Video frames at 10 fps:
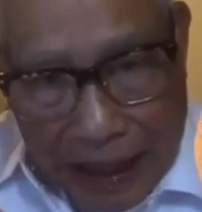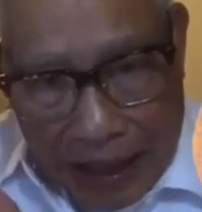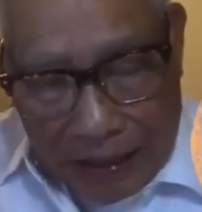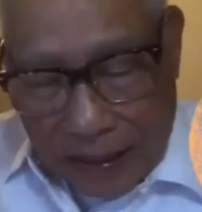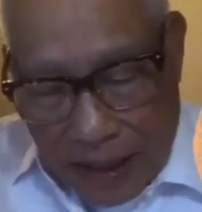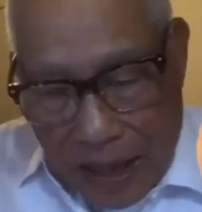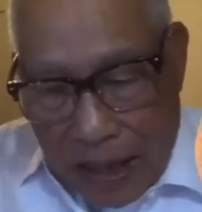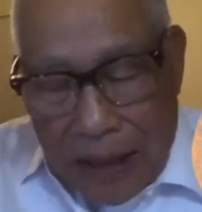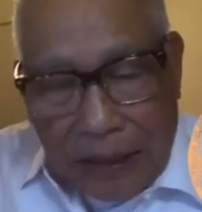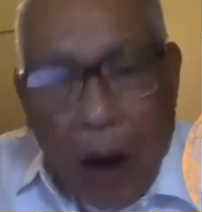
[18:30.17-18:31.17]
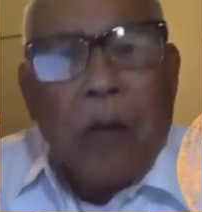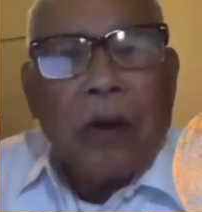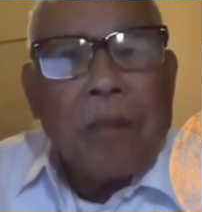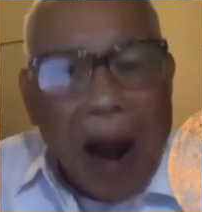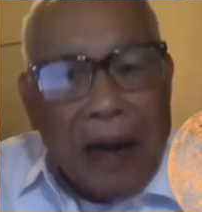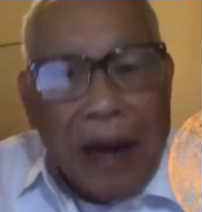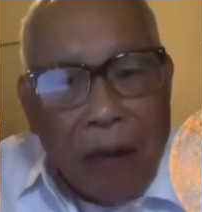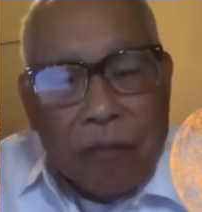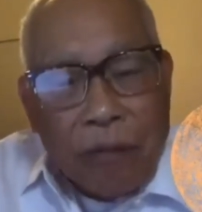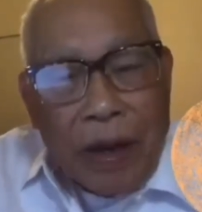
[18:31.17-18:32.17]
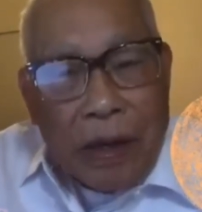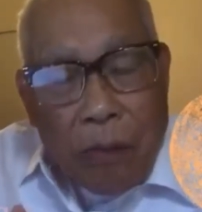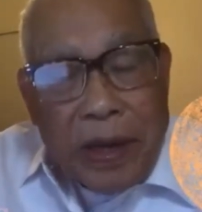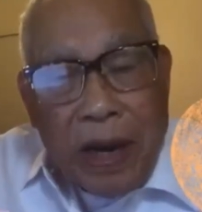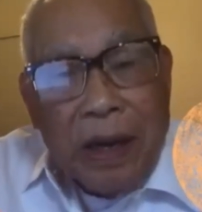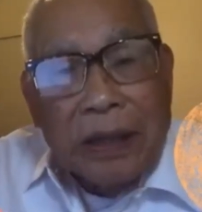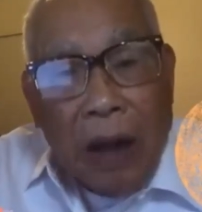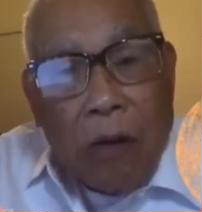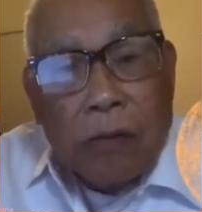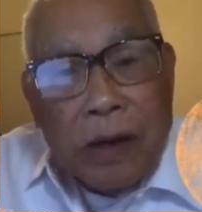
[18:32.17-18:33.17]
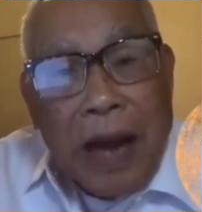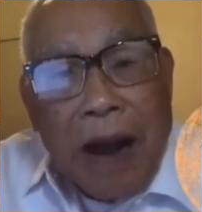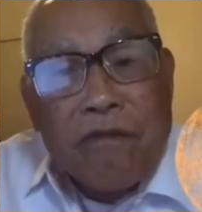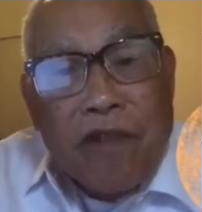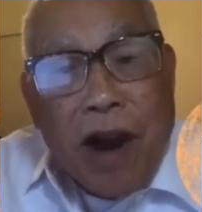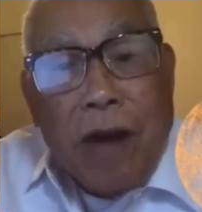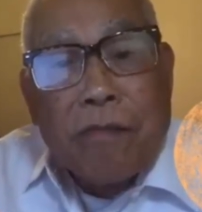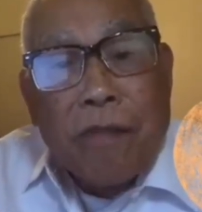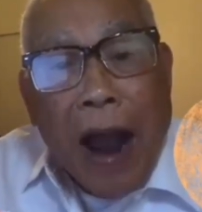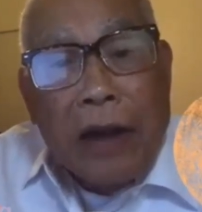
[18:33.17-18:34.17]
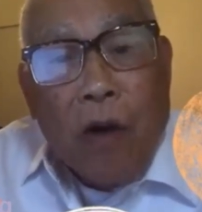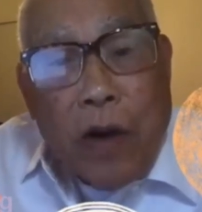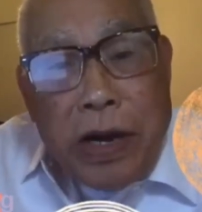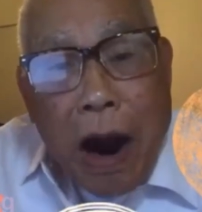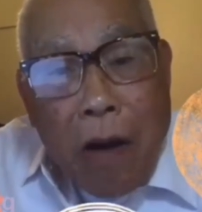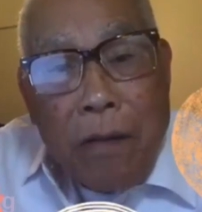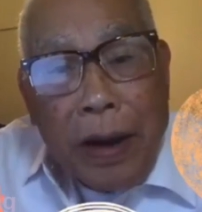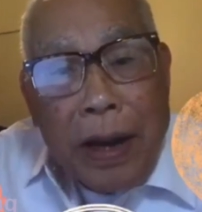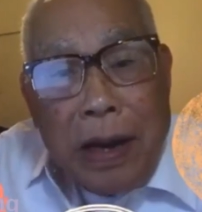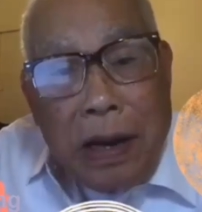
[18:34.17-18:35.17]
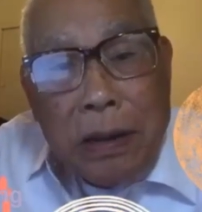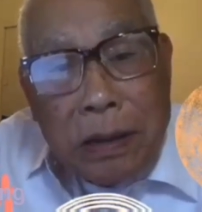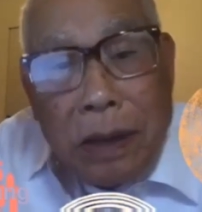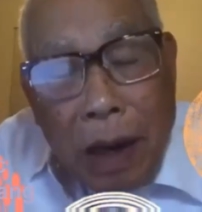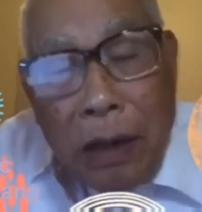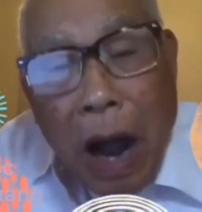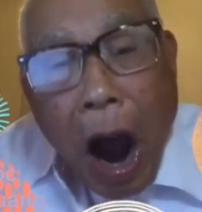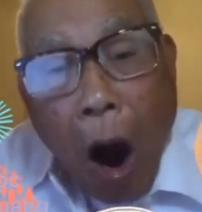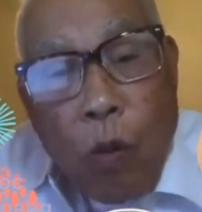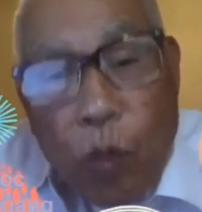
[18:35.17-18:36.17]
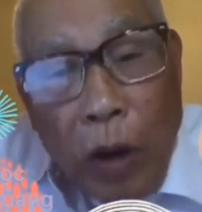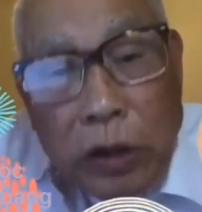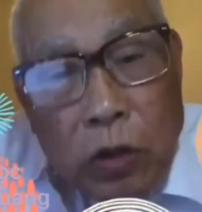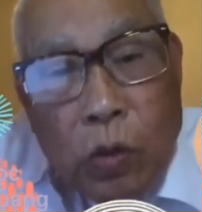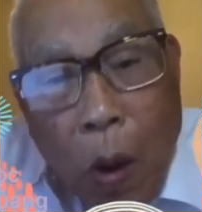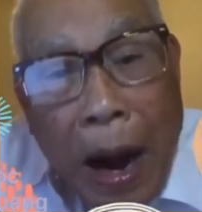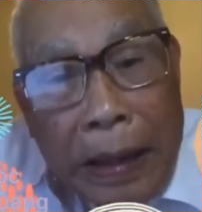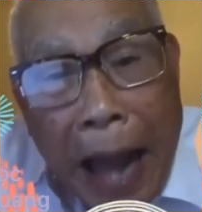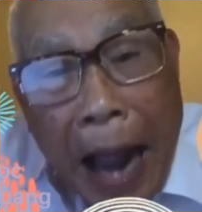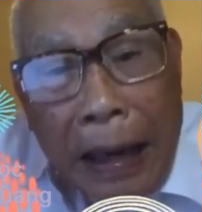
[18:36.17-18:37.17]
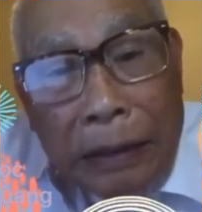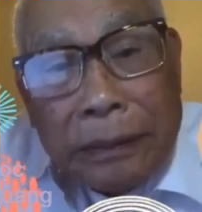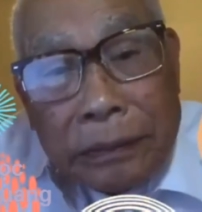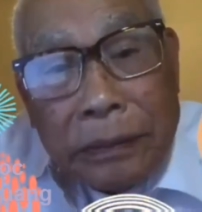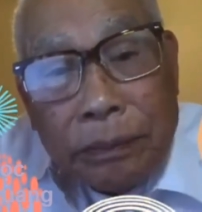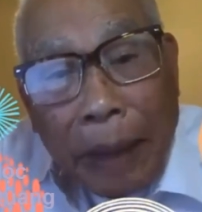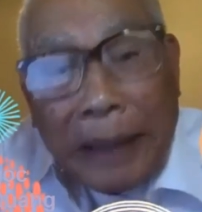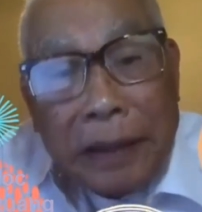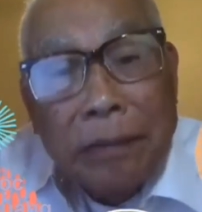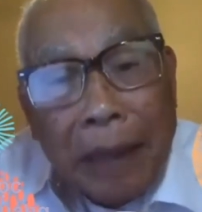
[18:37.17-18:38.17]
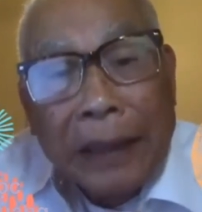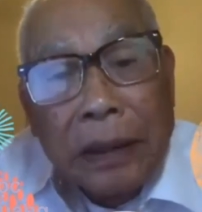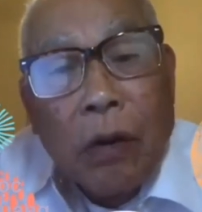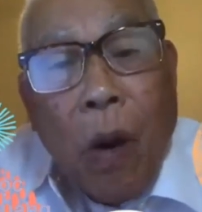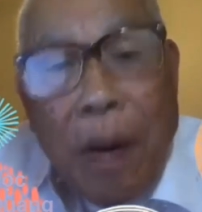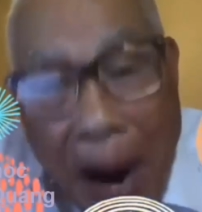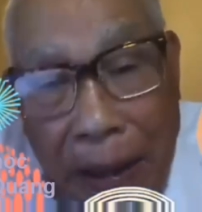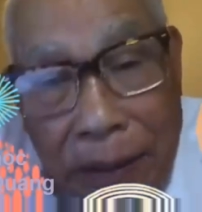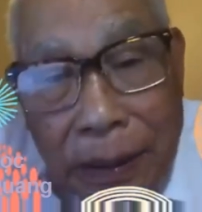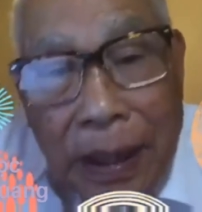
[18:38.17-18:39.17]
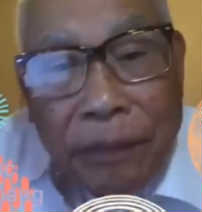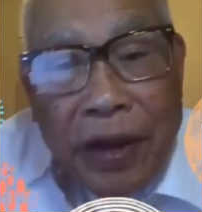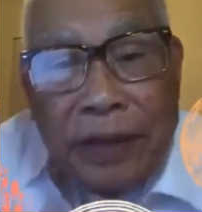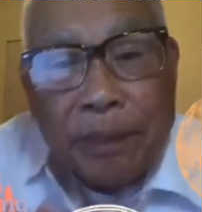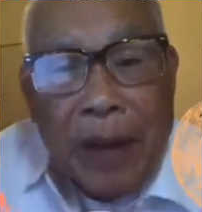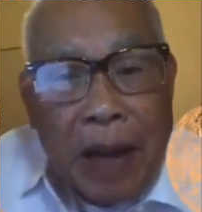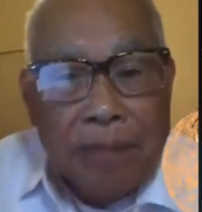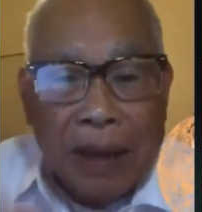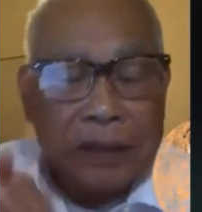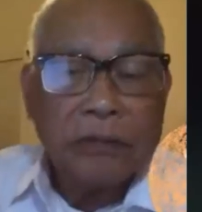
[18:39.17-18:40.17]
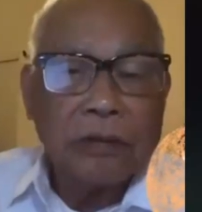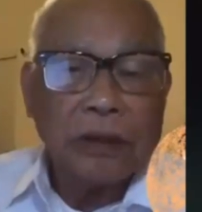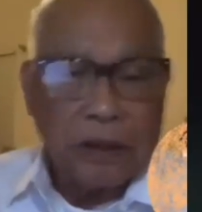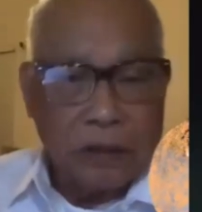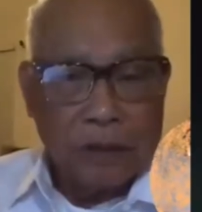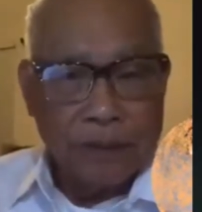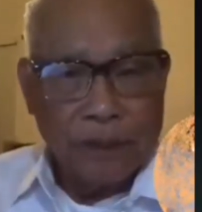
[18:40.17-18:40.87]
thằng tàu nó bằng lòng, vì lúc bây giờ nó tàu nó đang vướng phải đối đầu với cái lực lượng Hồng quân Trung Hoa đang bành trướng mạnh ở Hoa Bắc, tức là phía Bắc sông Dung Tử.